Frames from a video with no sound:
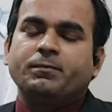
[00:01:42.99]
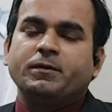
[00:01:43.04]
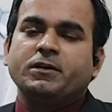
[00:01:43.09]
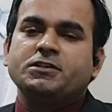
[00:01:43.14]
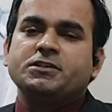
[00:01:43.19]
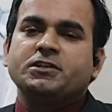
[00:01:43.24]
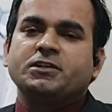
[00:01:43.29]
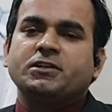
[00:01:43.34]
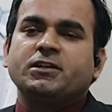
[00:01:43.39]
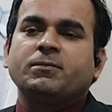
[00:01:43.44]

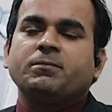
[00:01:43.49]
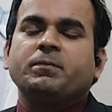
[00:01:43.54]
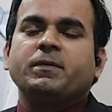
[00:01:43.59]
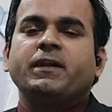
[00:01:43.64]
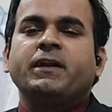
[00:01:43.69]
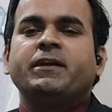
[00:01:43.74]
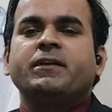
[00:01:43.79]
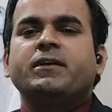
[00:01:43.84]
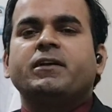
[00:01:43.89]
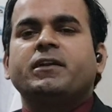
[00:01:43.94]
पेशेंट
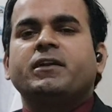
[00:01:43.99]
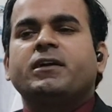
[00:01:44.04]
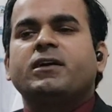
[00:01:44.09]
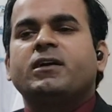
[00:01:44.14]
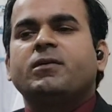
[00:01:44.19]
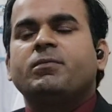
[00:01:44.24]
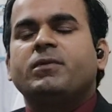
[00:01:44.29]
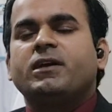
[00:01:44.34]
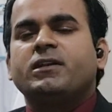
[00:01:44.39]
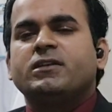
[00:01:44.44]
कंप्लेन
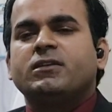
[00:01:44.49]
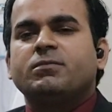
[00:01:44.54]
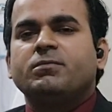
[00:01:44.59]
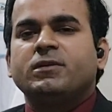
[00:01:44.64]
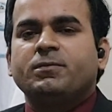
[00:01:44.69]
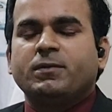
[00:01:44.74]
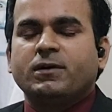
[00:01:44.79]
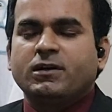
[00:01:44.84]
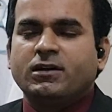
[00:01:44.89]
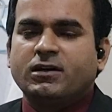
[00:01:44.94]
करेगा मैं जब
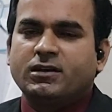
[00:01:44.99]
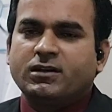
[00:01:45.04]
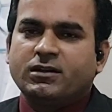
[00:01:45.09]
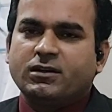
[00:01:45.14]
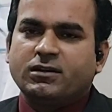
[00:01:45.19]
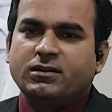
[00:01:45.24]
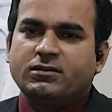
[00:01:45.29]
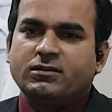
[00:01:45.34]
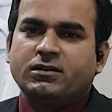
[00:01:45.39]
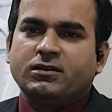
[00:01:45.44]
भी पखाना
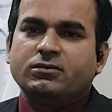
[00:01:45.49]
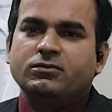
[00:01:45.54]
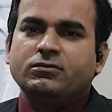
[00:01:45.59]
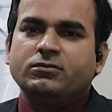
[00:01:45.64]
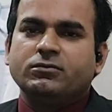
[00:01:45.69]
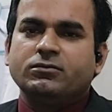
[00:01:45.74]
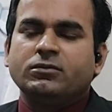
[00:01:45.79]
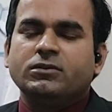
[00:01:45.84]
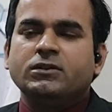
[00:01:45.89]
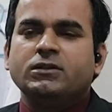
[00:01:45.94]
करता
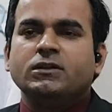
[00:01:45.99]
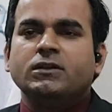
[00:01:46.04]
हूँ